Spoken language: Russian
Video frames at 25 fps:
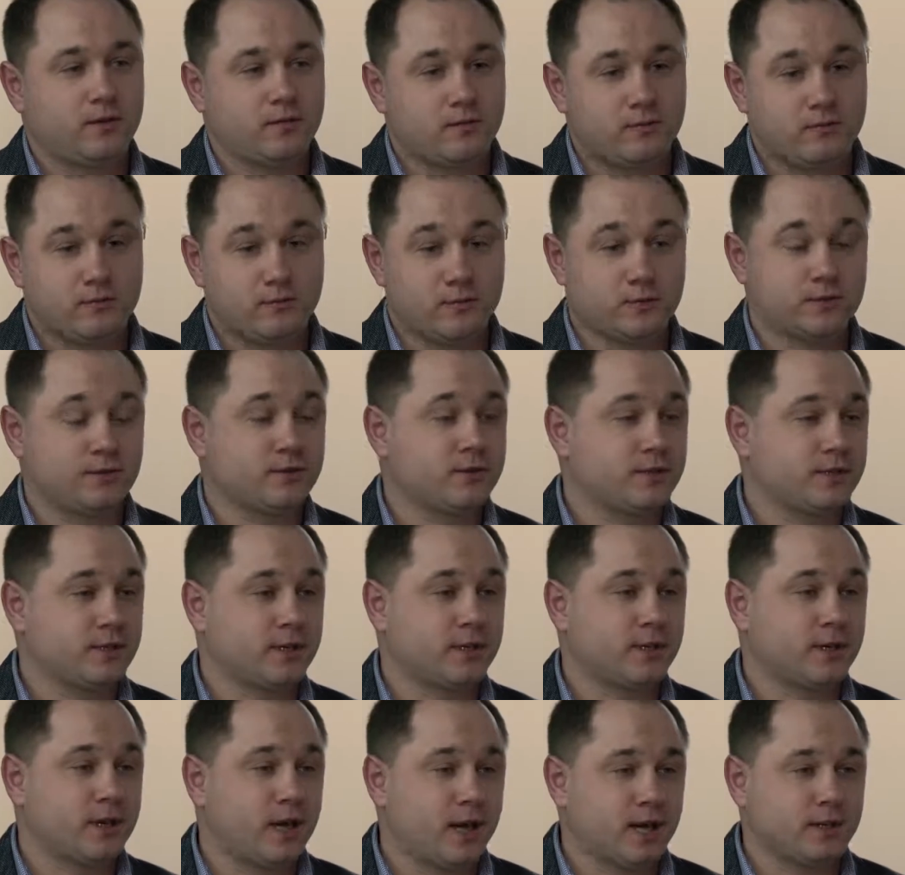
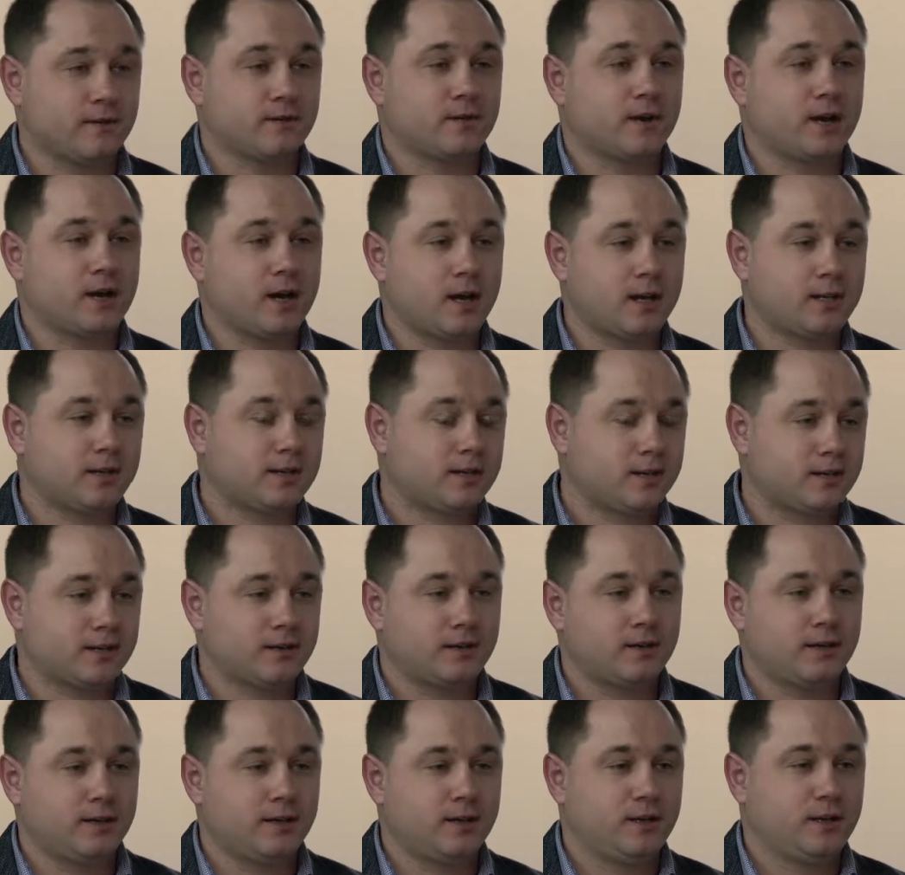Вводите A2
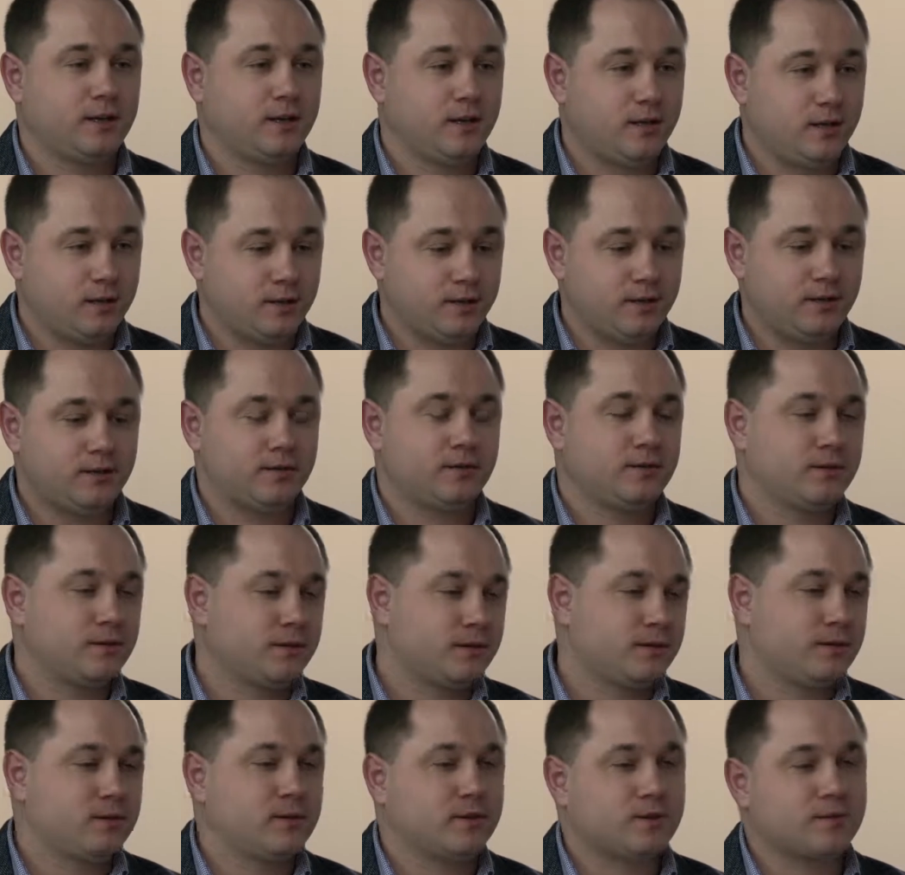Hunter и
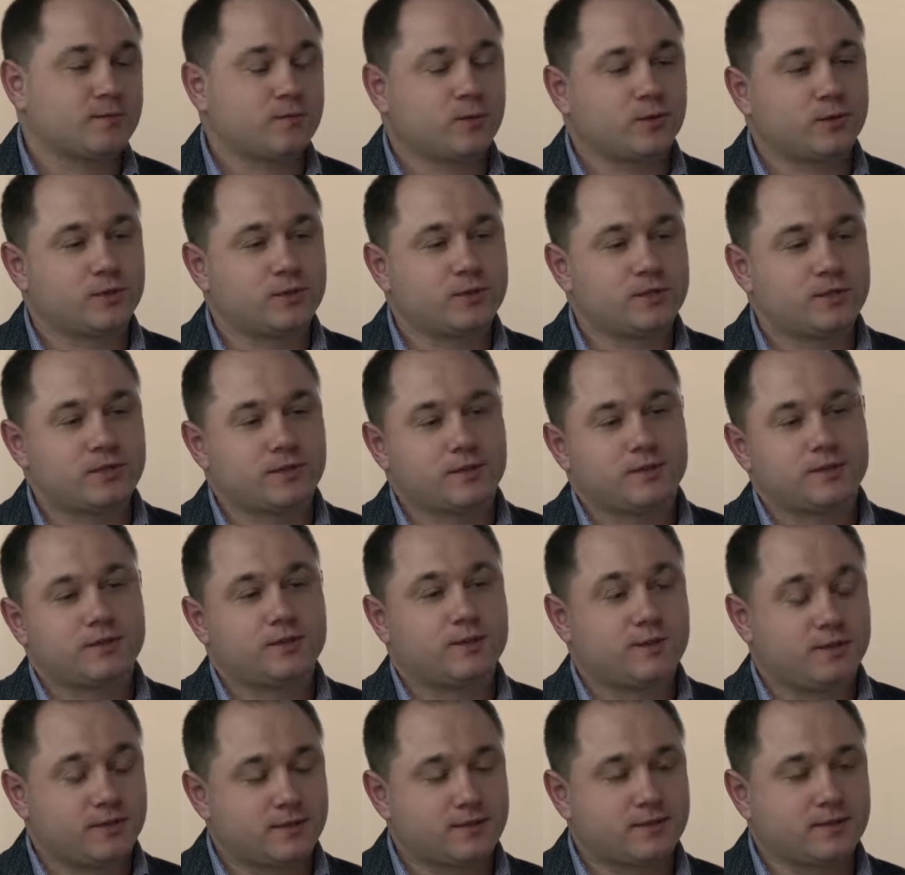смотрите,
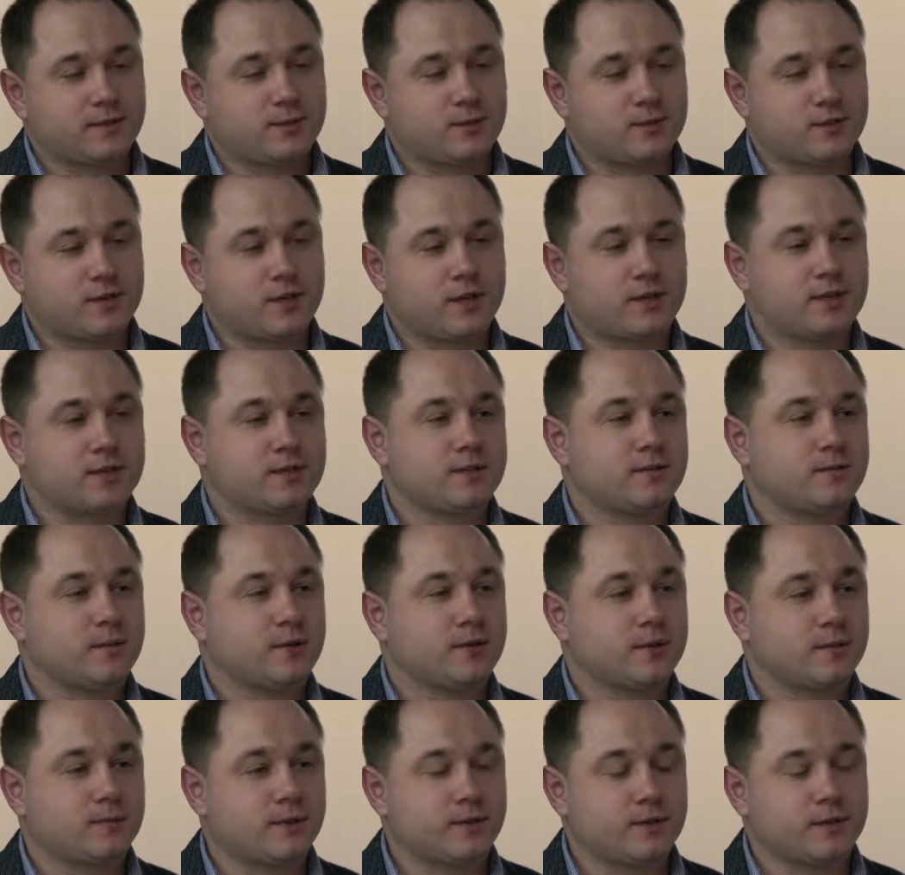загружаете
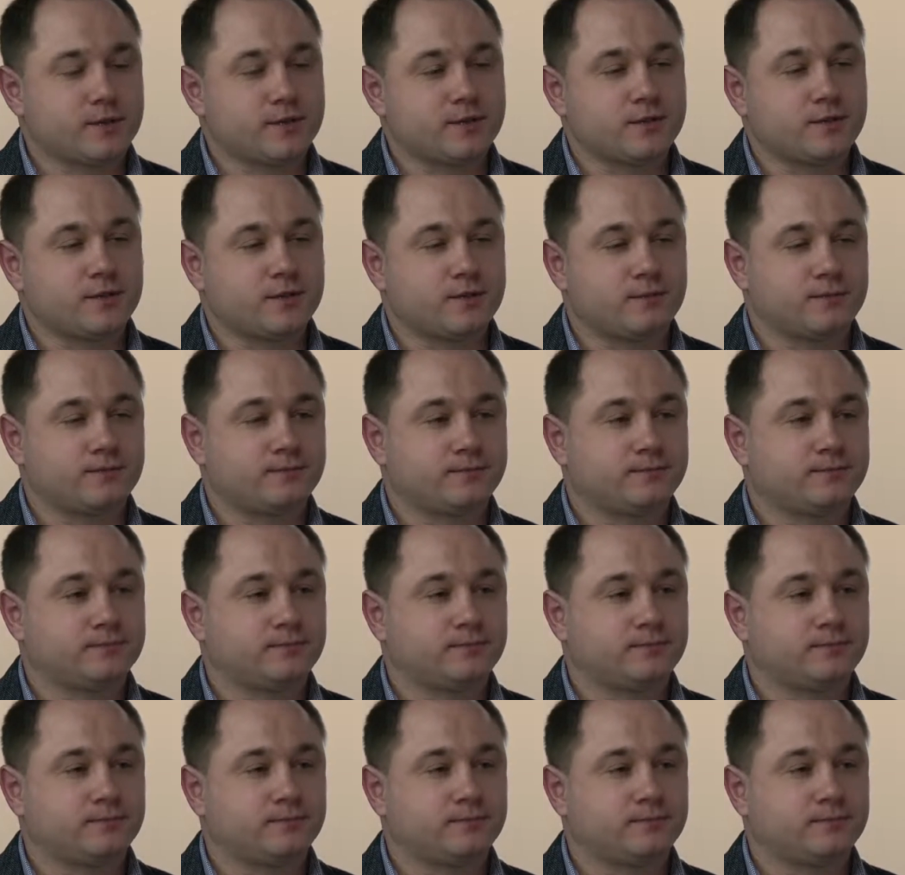себе это приложение.